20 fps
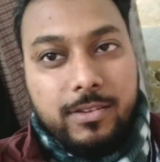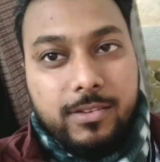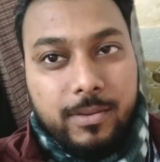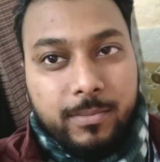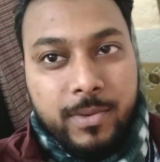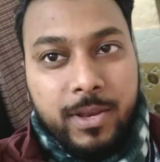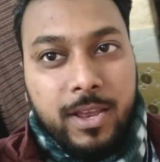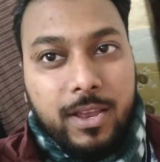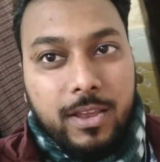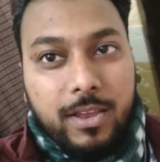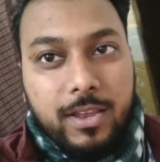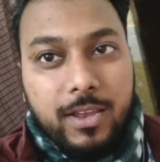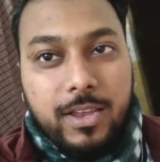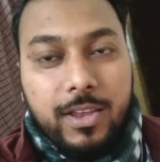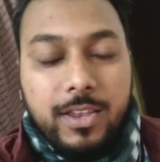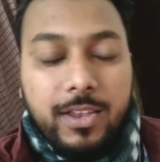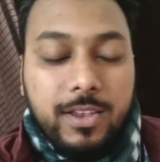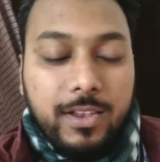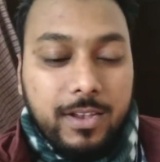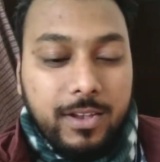समझे
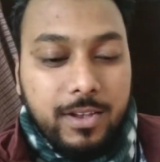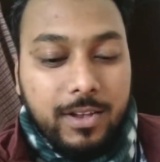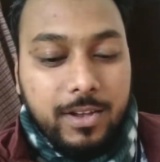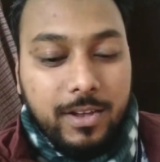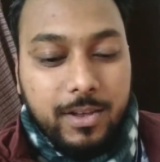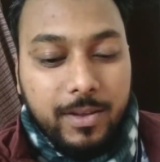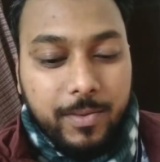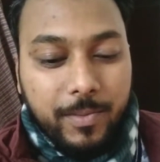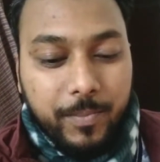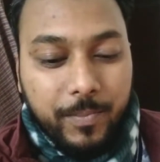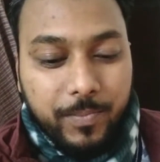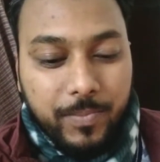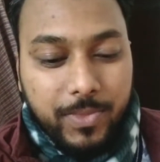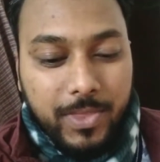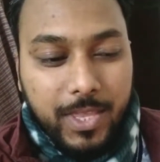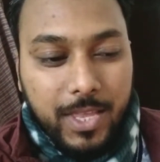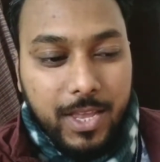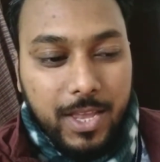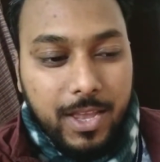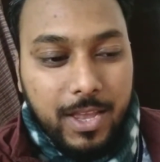हटाया क्यों नहीं उसने
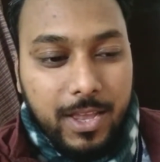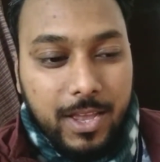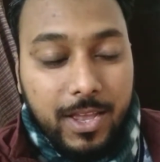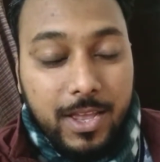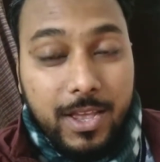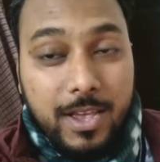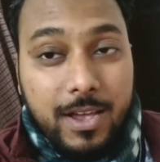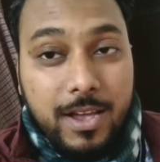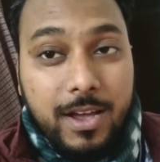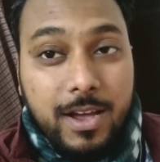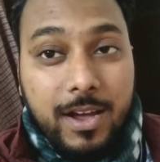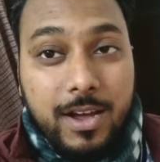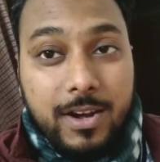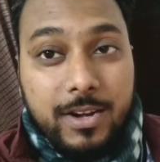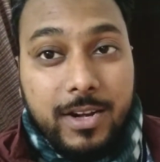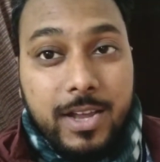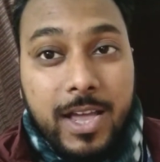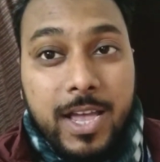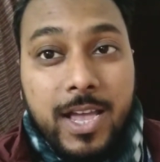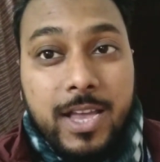जब उसने जब्त कर
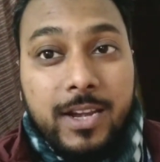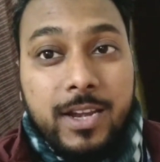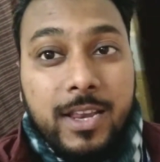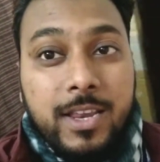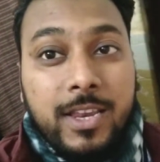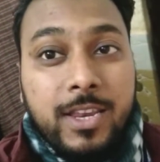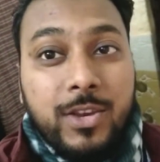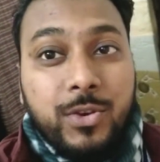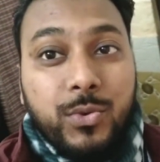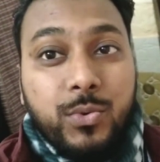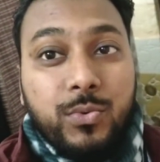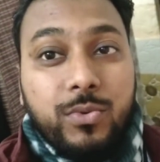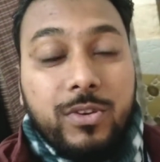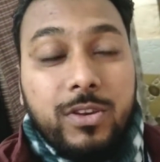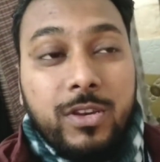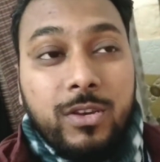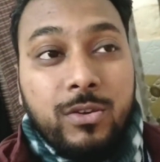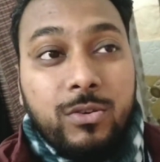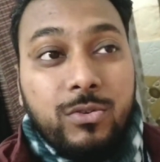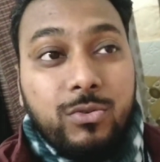हटाया नहीं
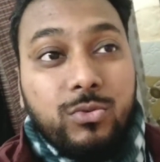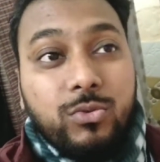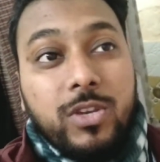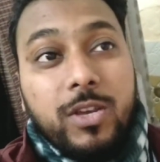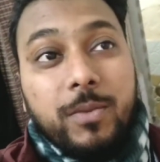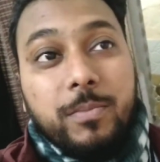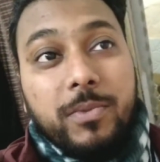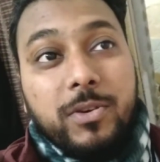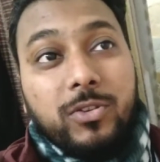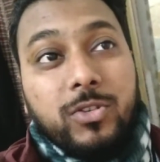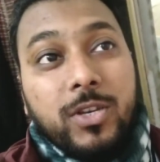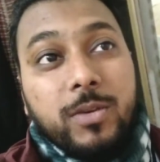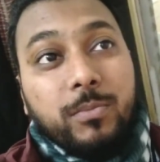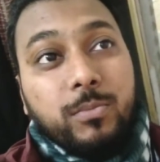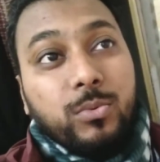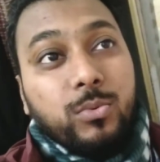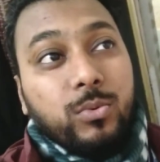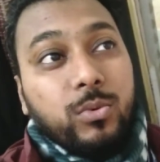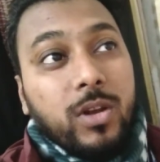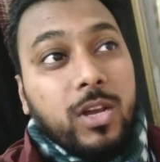क्योंकि उसके पीछे
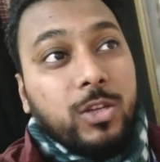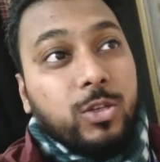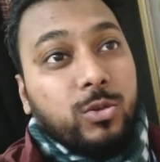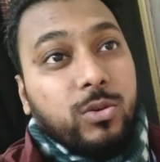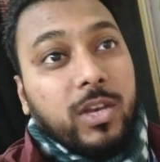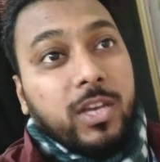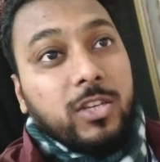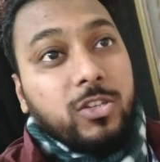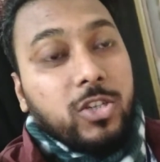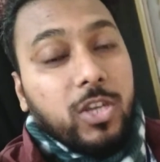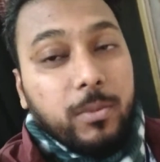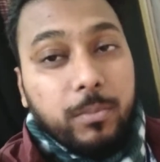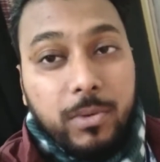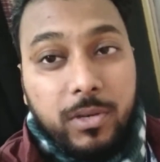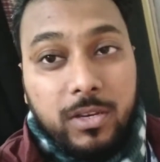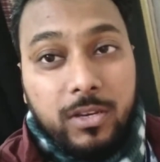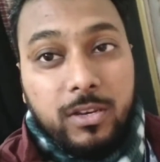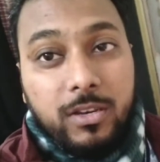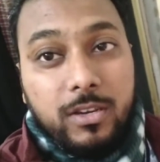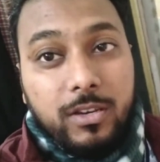पूरा जो है जेपी
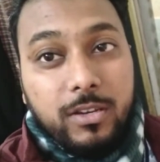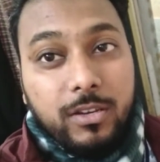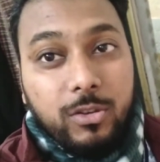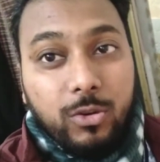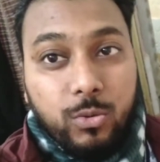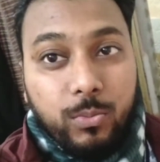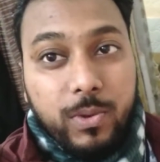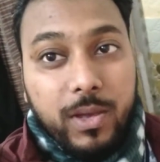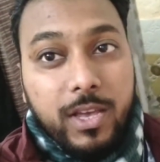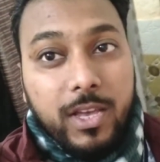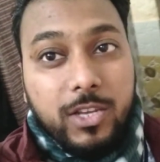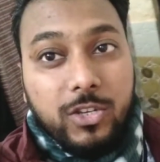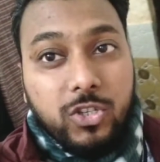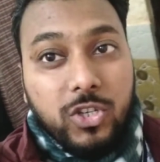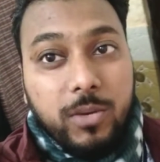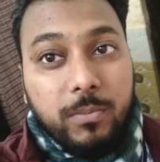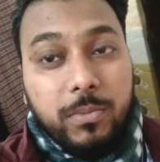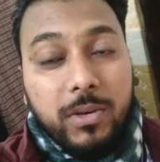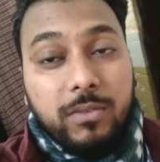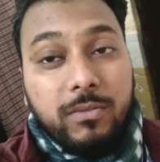ग्रुप है
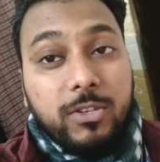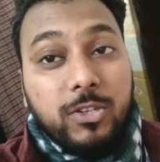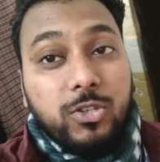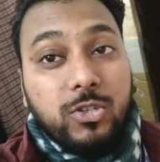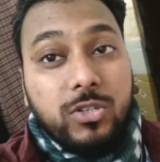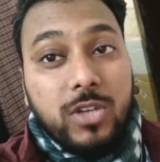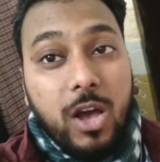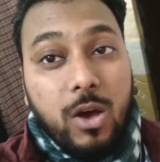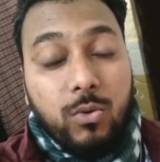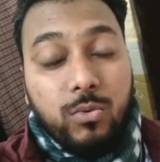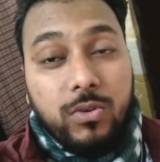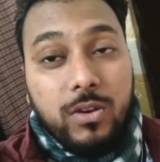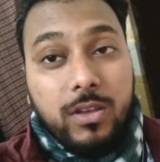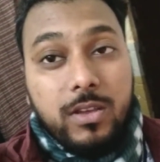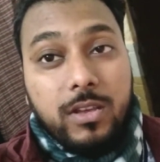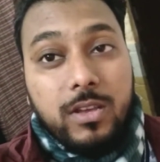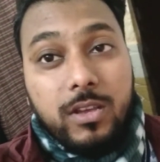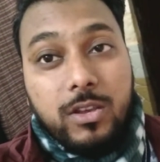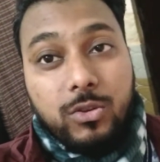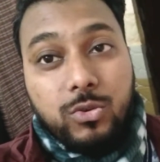जेपी वेस्ट टाउन
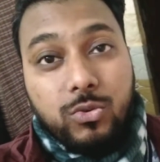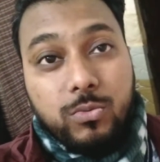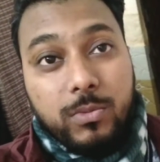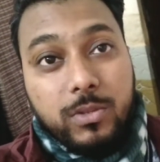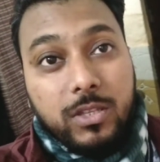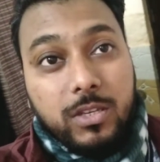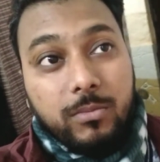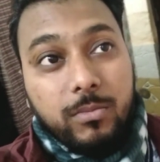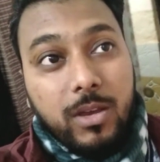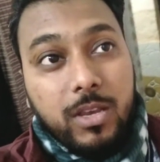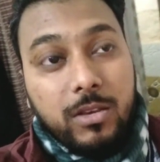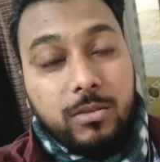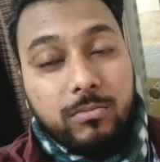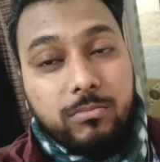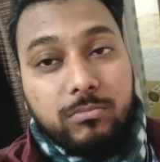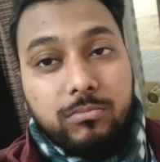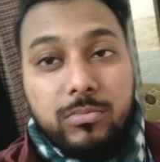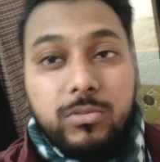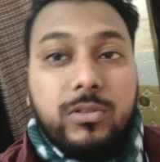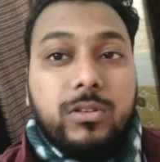है जो मतलब भाई
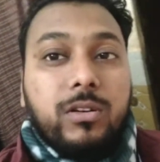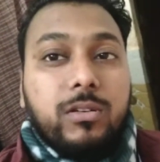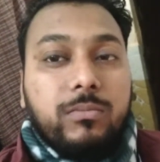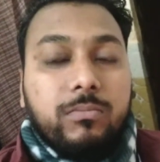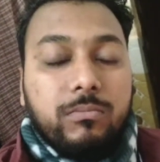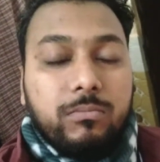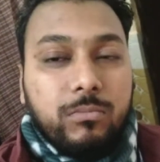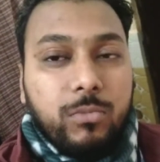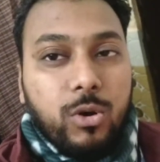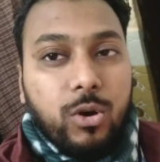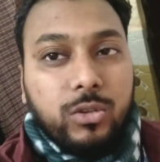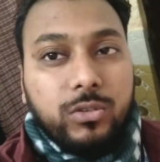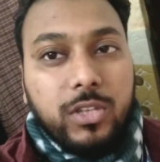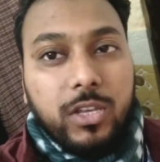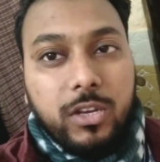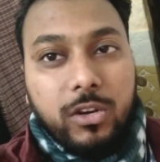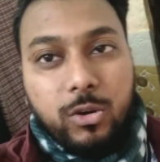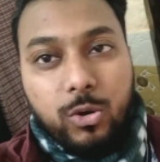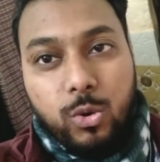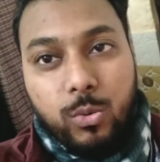बहुत
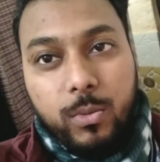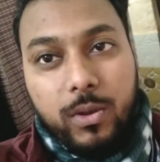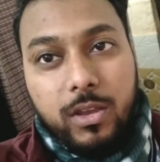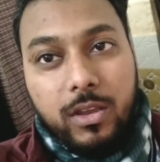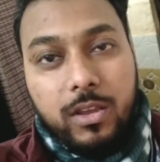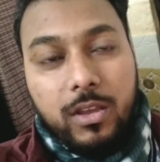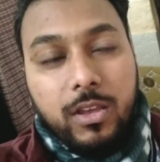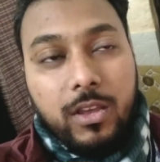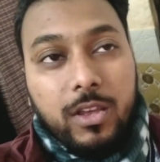एकड़ों में